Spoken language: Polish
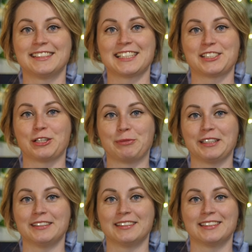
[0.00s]
Cześć
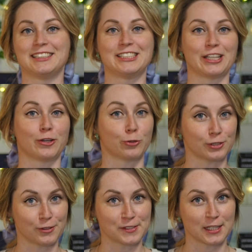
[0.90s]
dobry! Dzisiaj
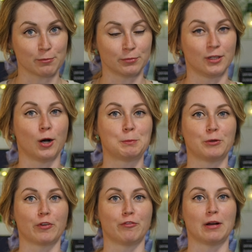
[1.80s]
krótki wstęp,
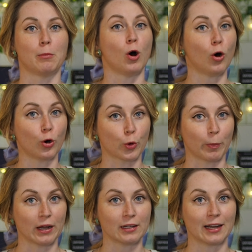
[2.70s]
opowiem Wam o
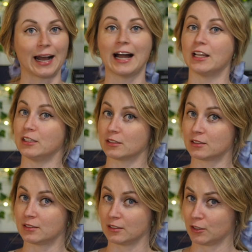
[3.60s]
orbach, ale nie
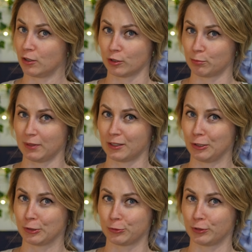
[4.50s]
tych
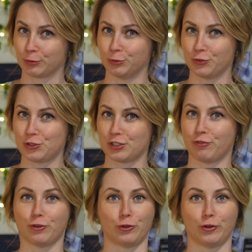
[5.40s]
orbach, o których mówi się w
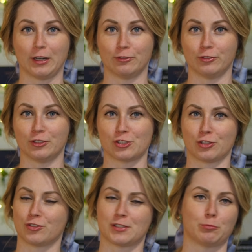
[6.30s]
fotografii, że
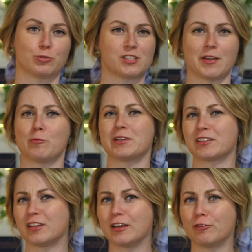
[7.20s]
to zabrudzenia
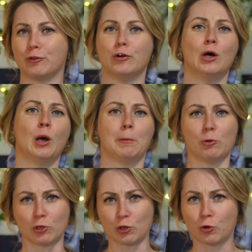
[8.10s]
obiektywu,
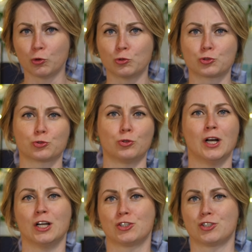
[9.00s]
pyłki kurzu
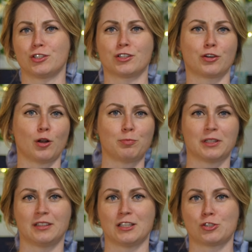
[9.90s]
czy
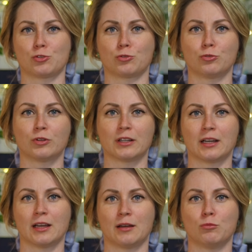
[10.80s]
krople deszczu,
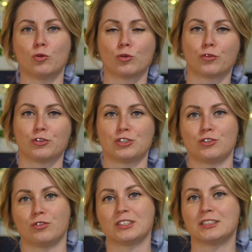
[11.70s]
które mógł
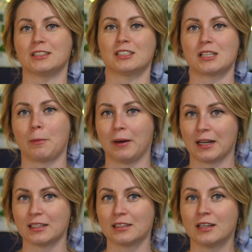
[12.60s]
chwycić właśnie nasz
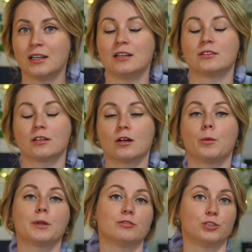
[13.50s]
aparat, tylko
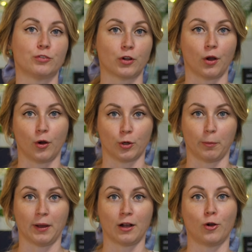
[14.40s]
o prawdziwych
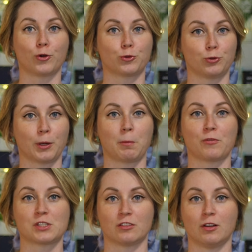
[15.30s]
orbach, o których
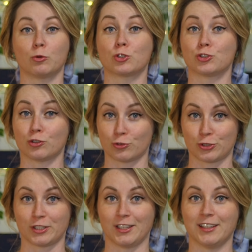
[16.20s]
powstawały
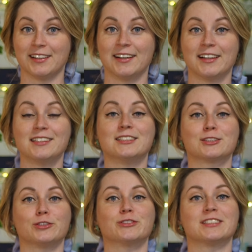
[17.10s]
książki i
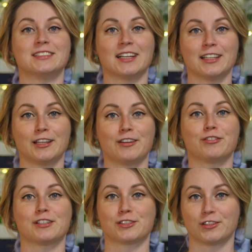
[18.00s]
są znane w
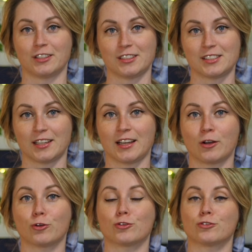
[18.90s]
ezoteryce
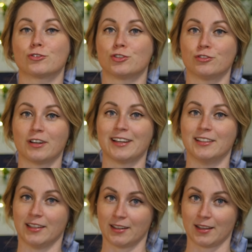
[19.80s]
jako żywa
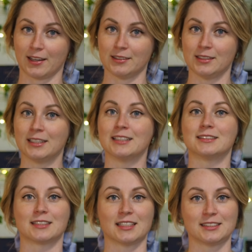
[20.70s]
energia.
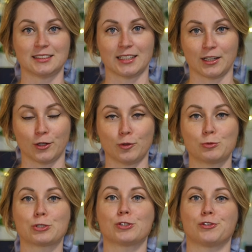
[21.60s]
Z racji tego
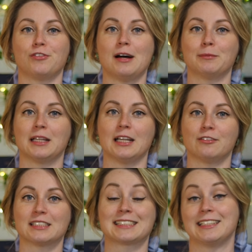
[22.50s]
przygotowałam dla
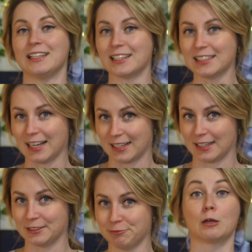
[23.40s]
Was kilka
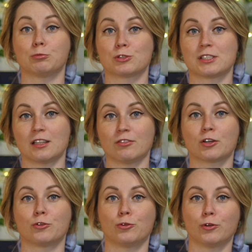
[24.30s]
nagrań, na podstawie
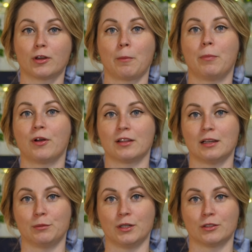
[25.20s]
których
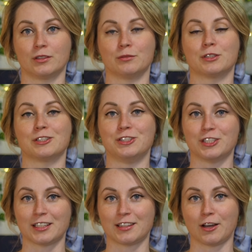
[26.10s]
pogadamy o tym,
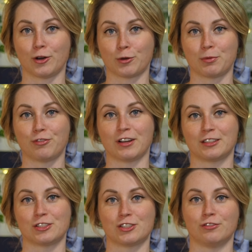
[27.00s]
gdzie te orby
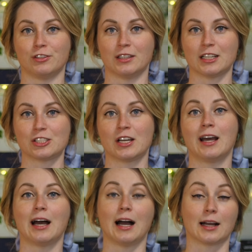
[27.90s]
faktycznie widać,
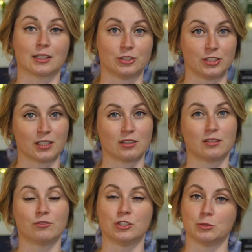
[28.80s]
a gdzie
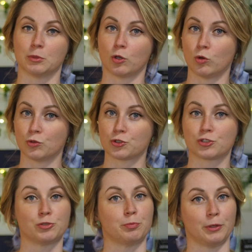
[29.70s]
widzimy
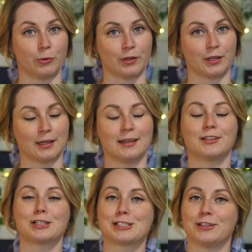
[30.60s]
kurz czy pyłki.
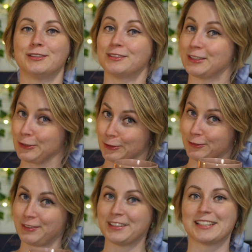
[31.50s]
To co,
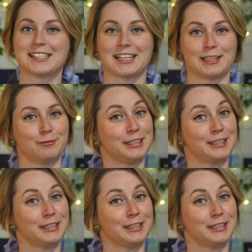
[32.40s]
gotowi? Zatem